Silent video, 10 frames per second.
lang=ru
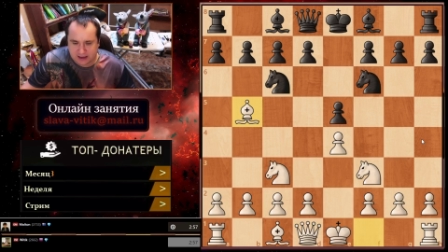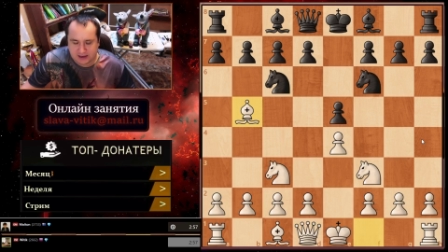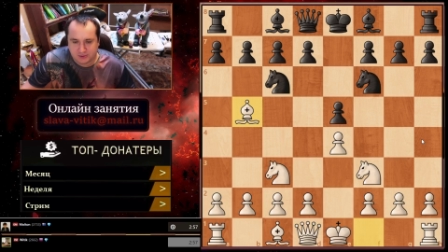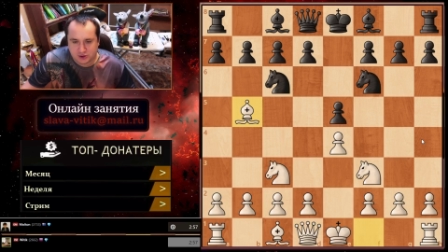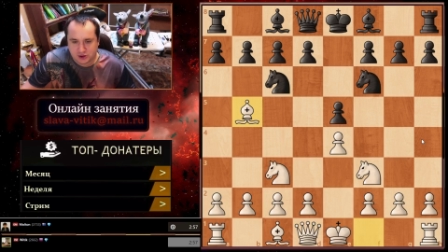
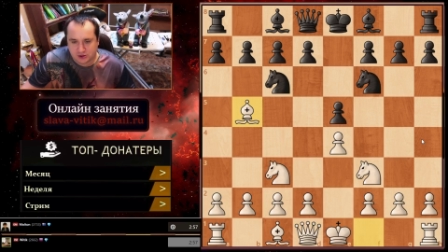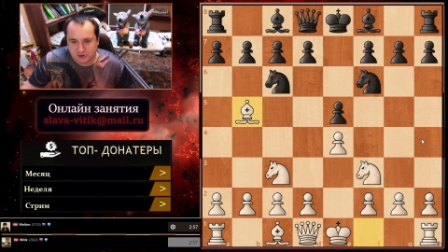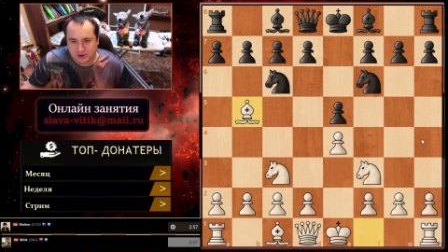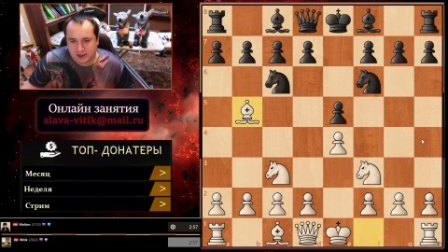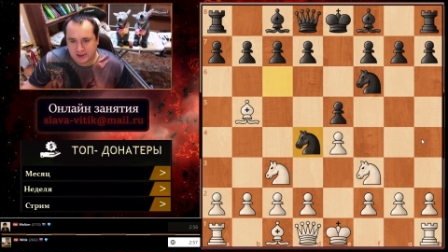дебют
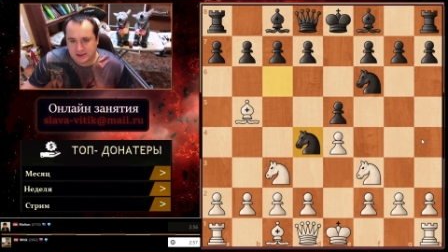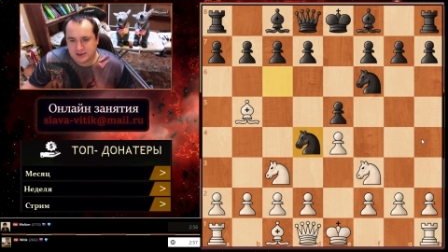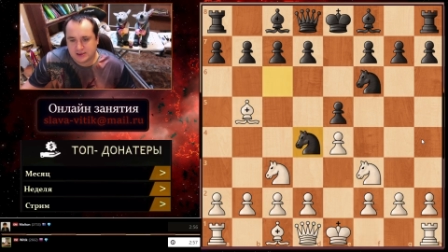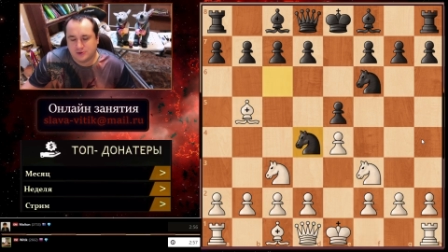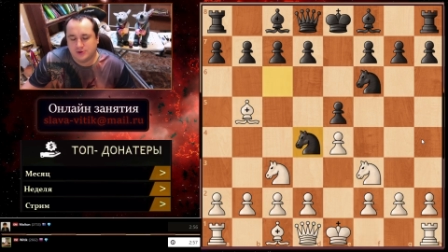четырех коней,
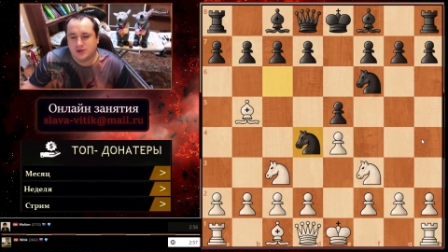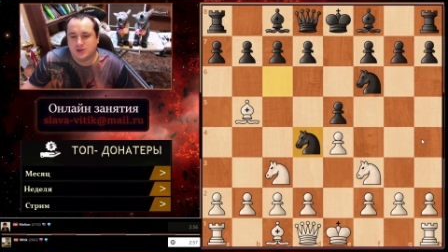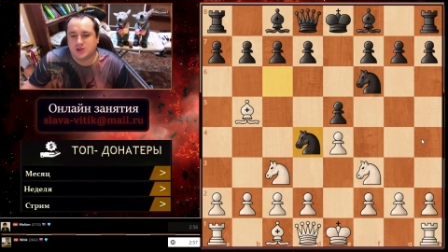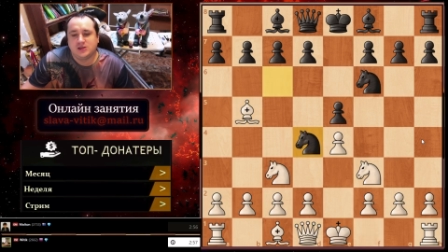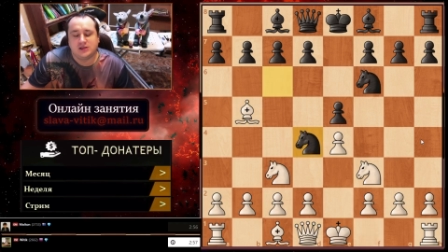здесь конь
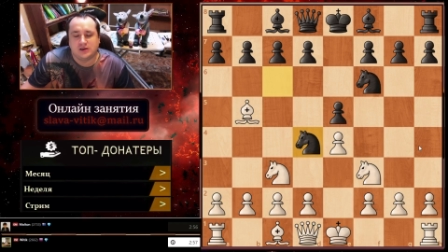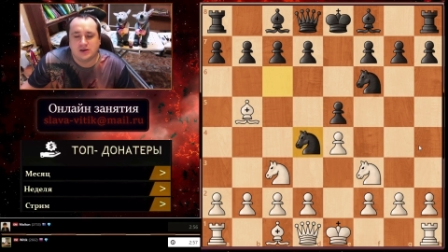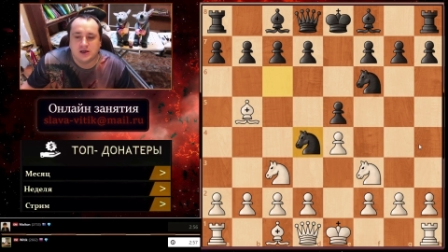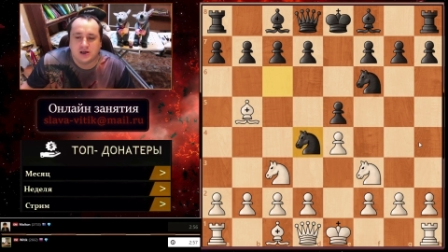D4.